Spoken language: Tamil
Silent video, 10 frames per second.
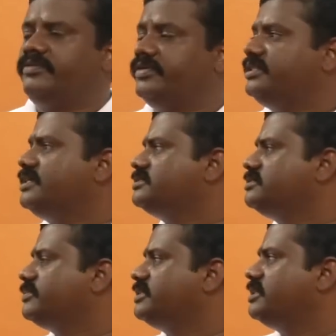
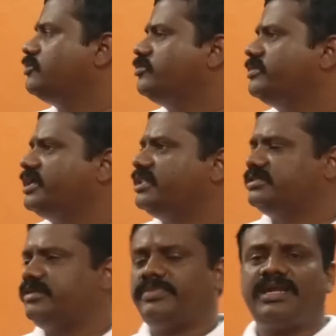வித்தியாசம்னு பார்த்திங்கன்னா ஒன்றுமே கிடையாது
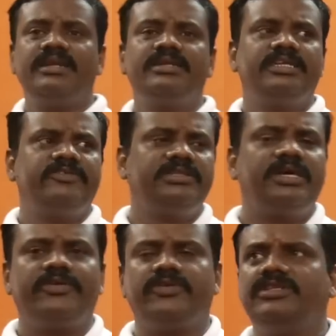சில பிராண்டட் டீ வந்து
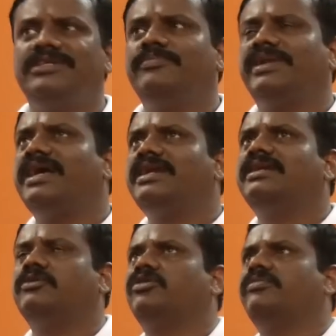அவங்க வந்து
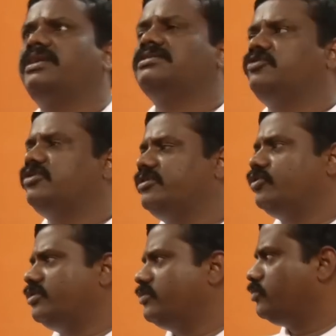பிராண்டட் ஒரு மனசு ஒரு
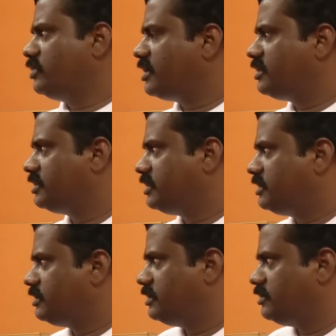ஒரு உதாரணத்துக்கு
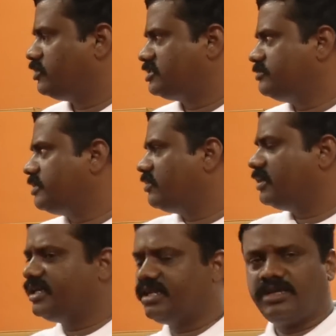ஒரு சினிமாவில்
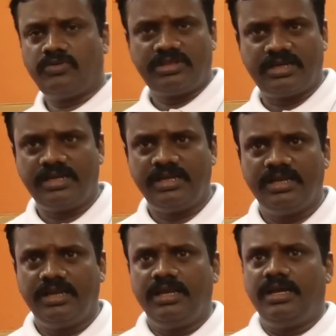நடிக்கிறாங்க கொடுத்தாங்க
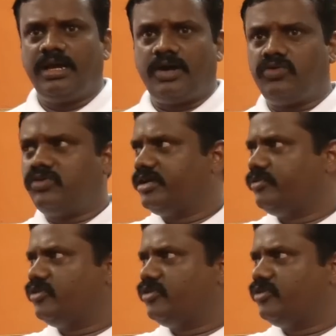அவங்களுடைய